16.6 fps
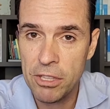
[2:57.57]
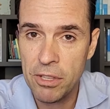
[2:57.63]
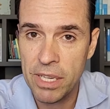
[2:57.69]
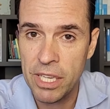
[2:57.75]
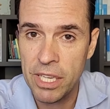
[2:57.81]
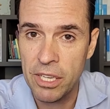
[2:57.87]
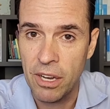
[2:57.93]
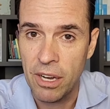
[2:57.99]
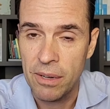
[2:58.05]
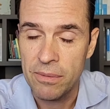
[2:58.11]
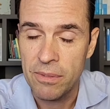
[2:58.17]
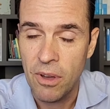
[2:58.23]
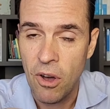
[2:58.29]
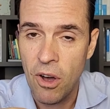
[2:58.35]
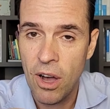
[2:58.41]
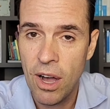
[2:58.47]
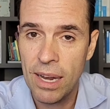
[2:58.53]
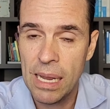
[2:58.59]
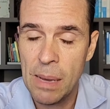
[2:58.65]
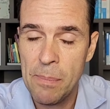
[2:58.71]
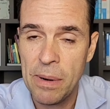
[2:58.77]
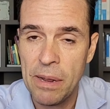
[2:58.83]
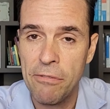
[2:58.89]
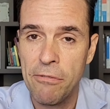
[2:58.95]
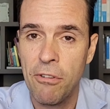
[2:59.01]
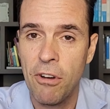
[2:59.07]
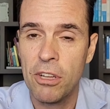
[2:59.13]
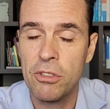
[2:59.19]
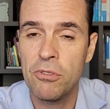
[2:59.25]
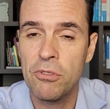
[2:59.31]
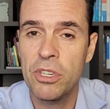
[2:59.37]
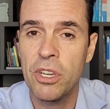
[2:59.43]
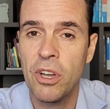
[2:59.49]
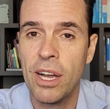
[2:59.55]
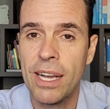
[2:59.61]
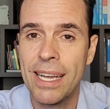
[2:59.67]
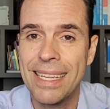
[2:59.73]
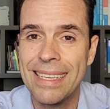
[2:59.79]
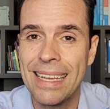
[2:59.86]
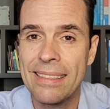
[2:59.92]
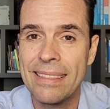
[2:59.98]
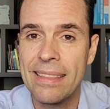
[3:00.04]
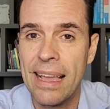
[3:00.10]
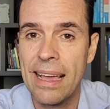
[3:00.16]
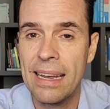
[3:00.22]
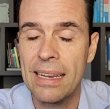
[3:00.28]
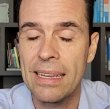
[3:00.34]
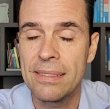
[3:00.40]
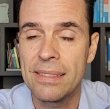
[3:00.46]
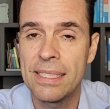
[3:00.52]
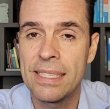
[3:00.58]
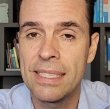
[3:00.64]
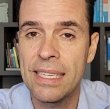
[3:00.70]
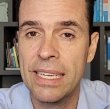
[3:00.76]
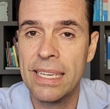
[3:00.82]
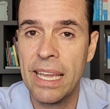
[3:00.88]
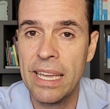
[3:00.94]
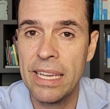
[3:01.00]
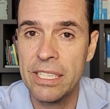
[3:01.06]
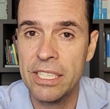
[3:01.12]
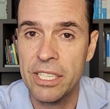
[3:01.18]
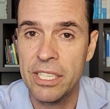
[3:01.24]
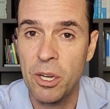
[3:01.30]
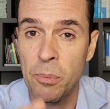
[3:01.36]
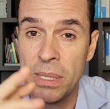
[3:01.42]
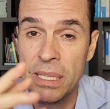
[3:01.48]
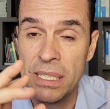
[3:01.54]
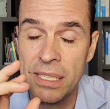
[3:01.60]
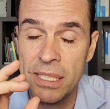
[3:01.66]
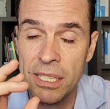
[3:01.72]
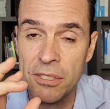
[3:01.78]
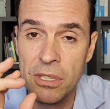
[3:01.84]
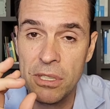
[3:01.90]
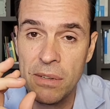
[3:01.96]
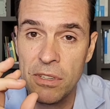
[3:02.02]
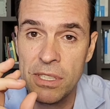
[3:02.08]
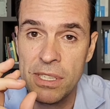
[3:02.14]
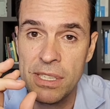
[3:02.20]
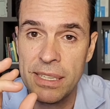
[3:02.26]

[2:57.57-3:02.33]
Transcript: aqui, ó. Olha para a foto do nhoque na tela. Seguinte, eu preciso que você